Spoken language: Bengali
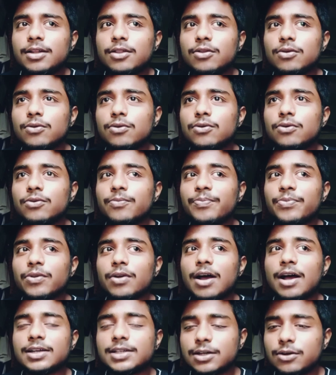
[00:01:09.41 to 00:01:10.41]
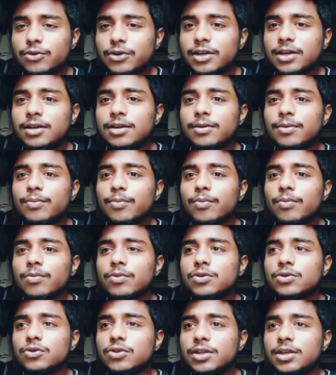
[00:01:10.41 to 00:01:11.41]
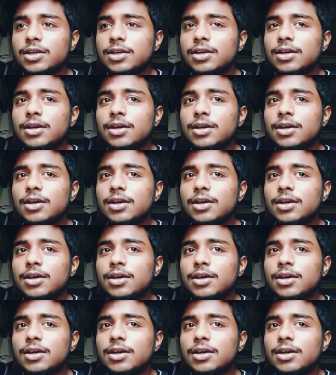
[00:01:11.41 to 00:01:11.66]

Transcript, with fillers: তো আশা করি যদি